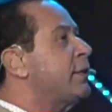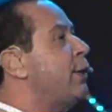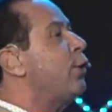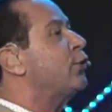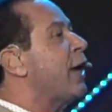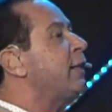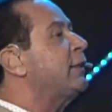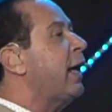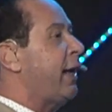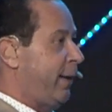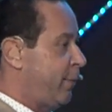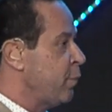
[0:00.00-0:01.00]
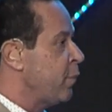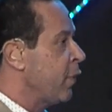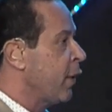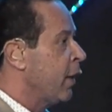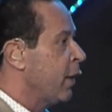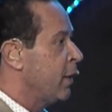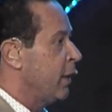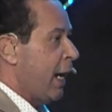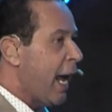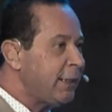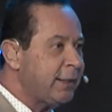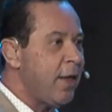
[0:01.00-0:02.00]
eres inocente.
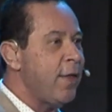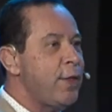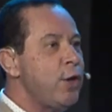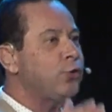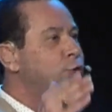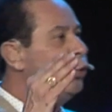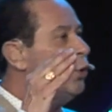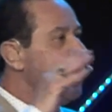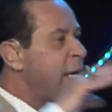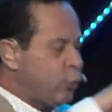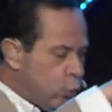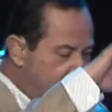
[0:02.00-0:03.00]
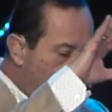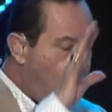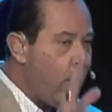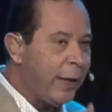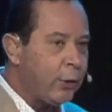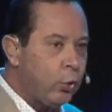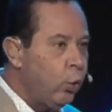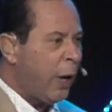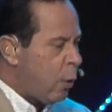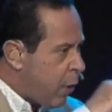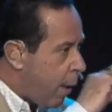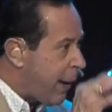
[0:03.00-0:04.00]
Delante de Dios tú tienes una
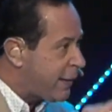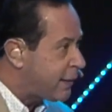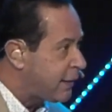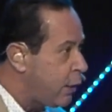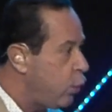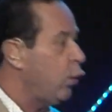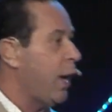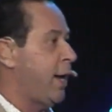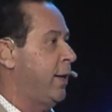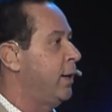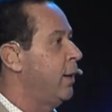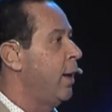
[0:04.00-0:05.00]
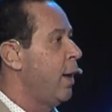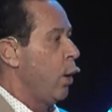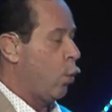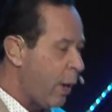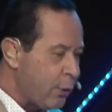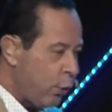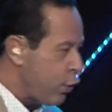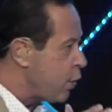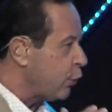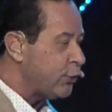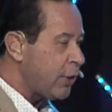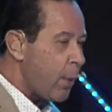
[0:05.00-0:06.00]
cobertura, una vestidura. Cuando
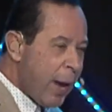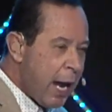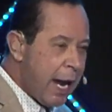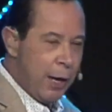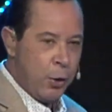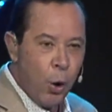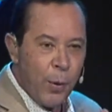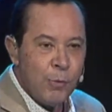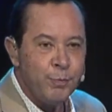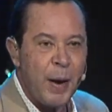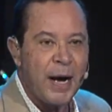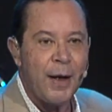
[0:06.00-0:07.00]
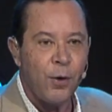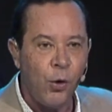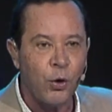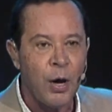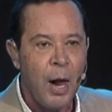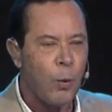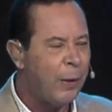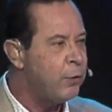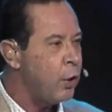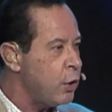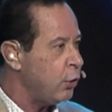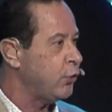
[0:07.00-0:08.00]
Dios te ve, no ve un pecador.
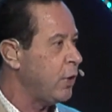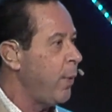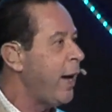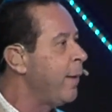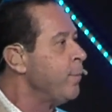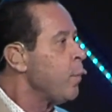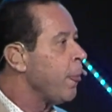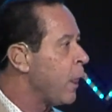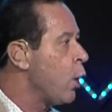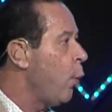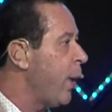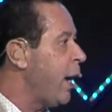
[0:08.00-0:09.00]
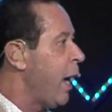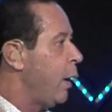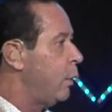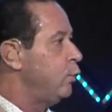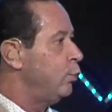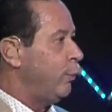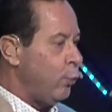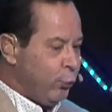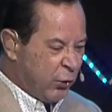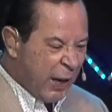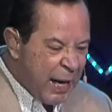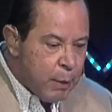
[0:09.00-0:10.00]
Cuando Dios te ve, no ve
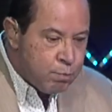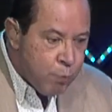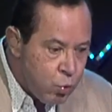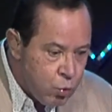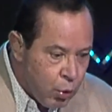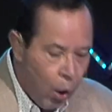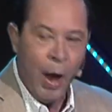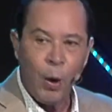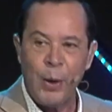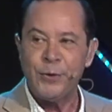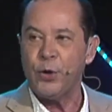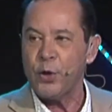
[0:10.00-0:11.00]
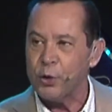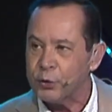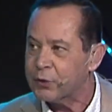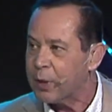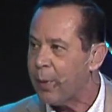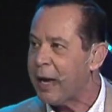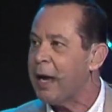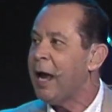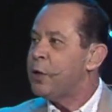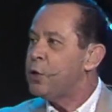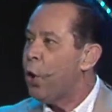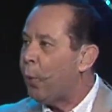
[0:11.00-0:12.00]
un, ser inmundo. Cuando Dios te ve,
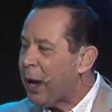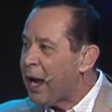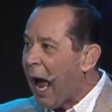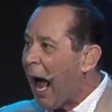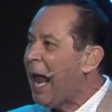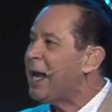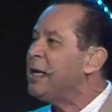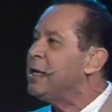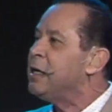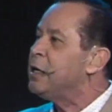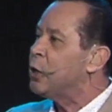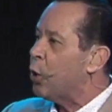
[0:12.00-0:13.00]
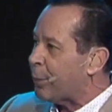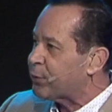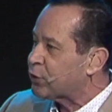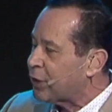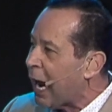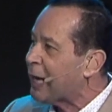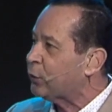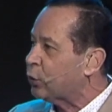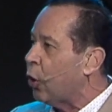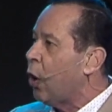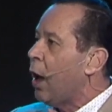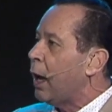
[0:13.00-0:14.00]
no ve algo
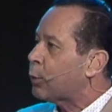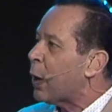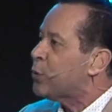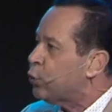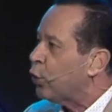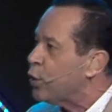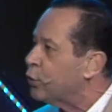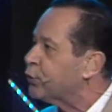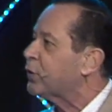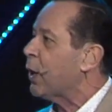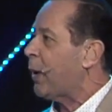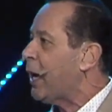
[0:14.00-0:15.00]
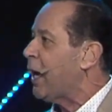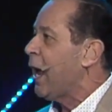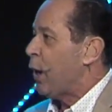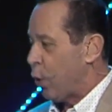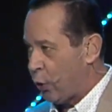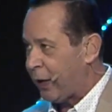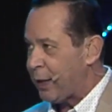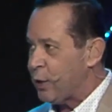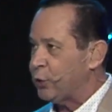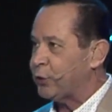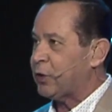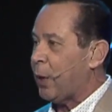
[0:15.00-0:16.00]
abstracto. Cuando Dios te ve, lo que
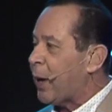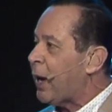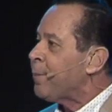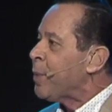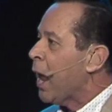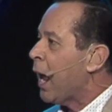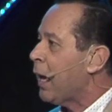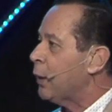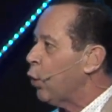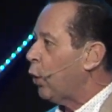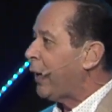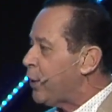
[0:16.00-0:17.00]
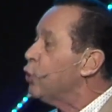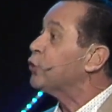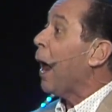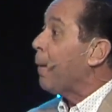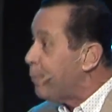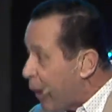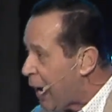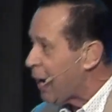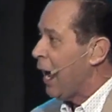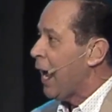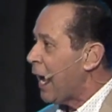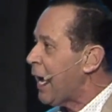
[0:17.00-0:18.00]
Dios te ve, lo que Dios
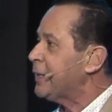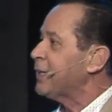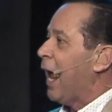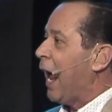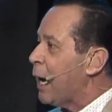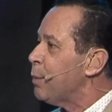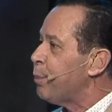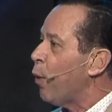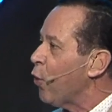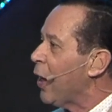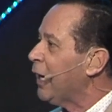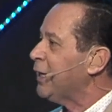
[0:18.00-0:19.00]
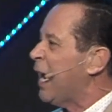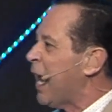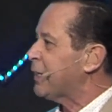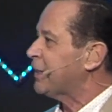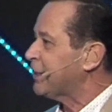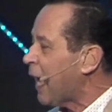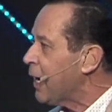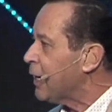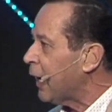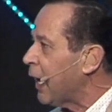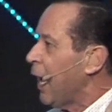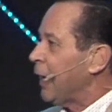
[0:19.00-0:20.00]
ve es el poder de la
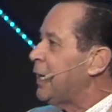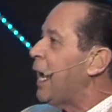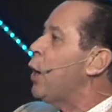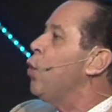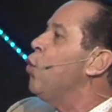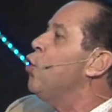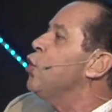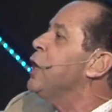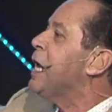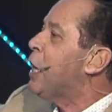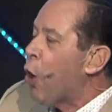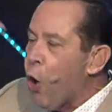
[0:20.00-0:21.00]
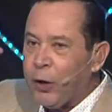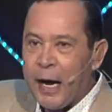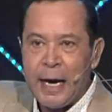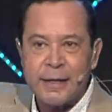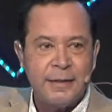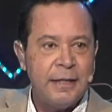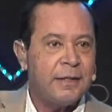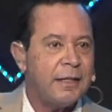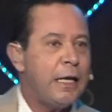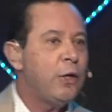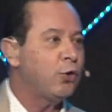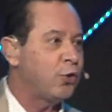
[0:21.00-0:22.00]
sangre del único que ha
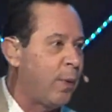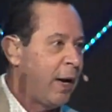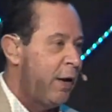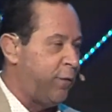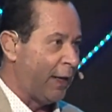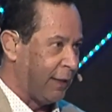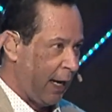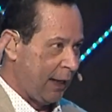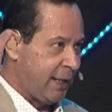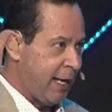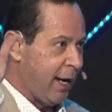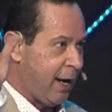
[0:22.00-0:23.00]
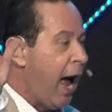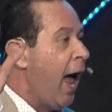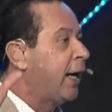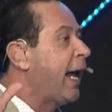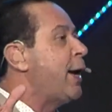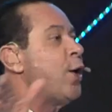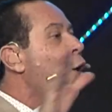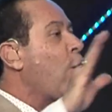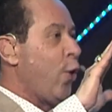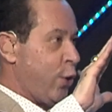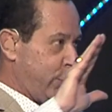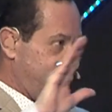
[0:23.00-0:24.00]
existido sobre la faz de la tierra que
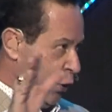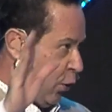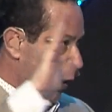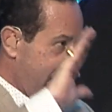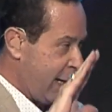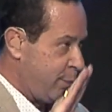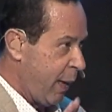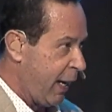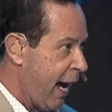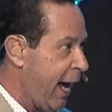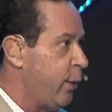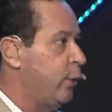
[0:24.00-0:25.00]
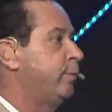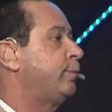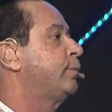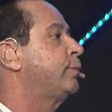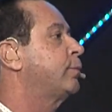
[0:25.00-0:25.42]
no conoció el pecado.